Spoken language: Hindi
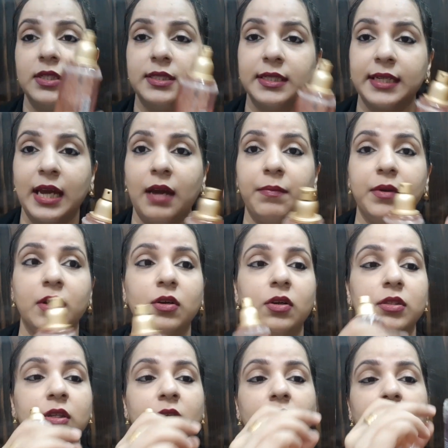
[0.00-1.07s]
जैसे कैप लगा
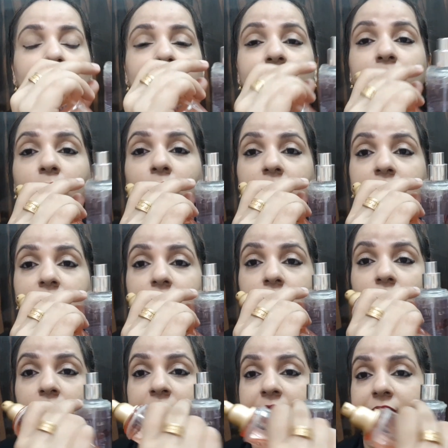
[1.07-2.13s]
होता है और एक बहुत ही
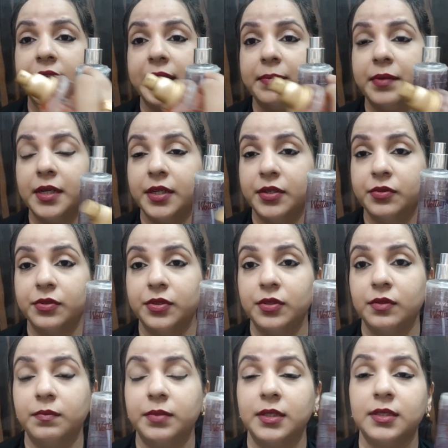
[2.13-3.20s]
सॉलिड टेप लगी होती
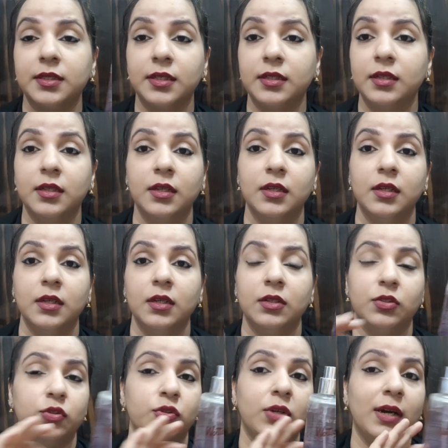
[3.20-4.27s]
है ऊपर से
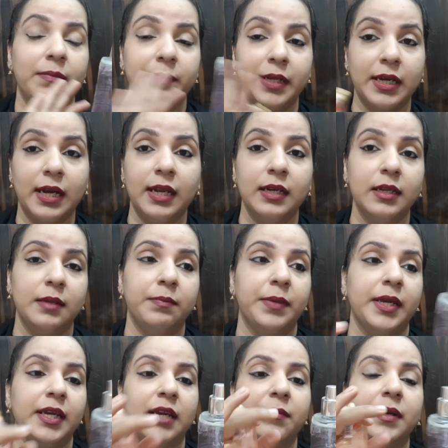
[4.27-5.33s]
जो आप निकाल नहीं
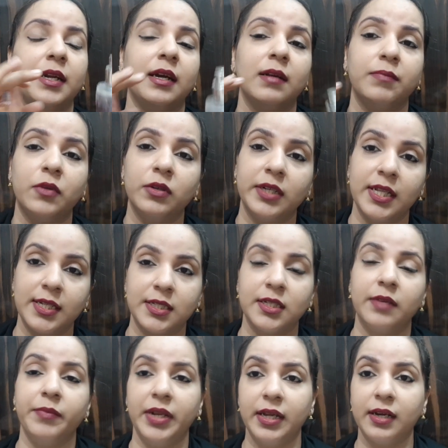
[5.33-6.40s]
पाएंगे बट आपको
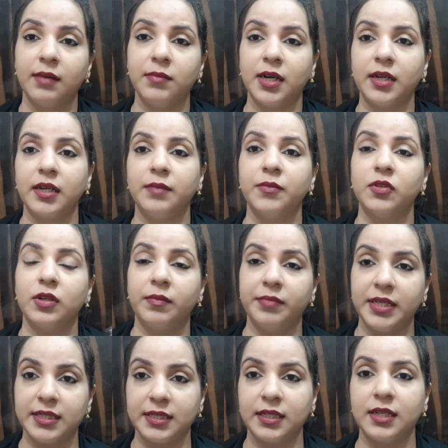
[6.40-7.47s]
टेस्टर मिलेगा मार्केट में तो आप
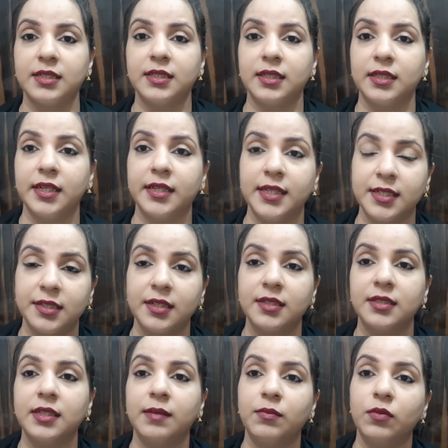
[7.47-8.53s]
टेस्ट कर सकते हैं
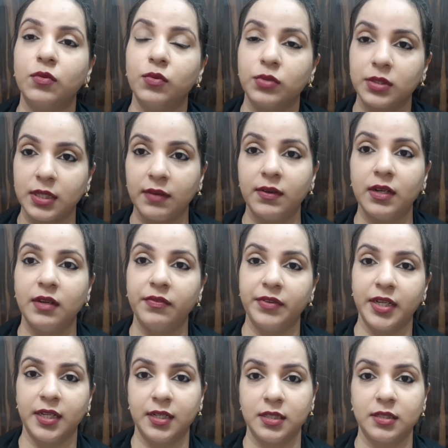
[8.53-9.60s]
टेस्टर से आपको कौन सा वाला
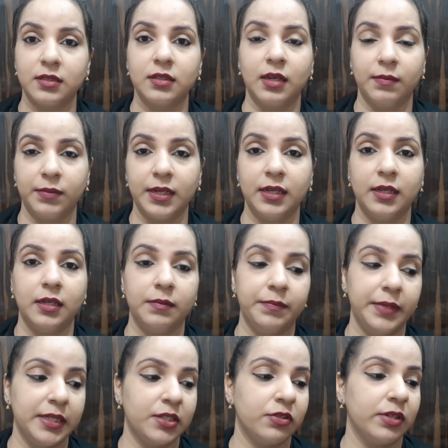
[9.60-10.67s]
फ्रेगरेंस आपके लिए
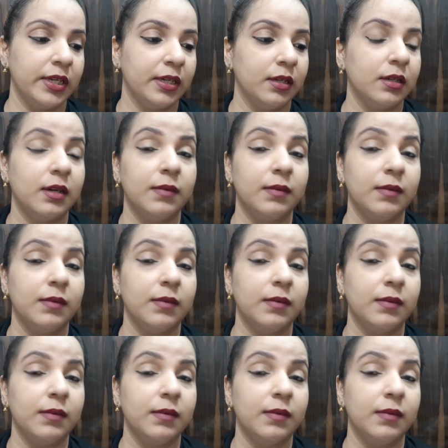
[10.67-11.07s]
बेस्ट रहेगा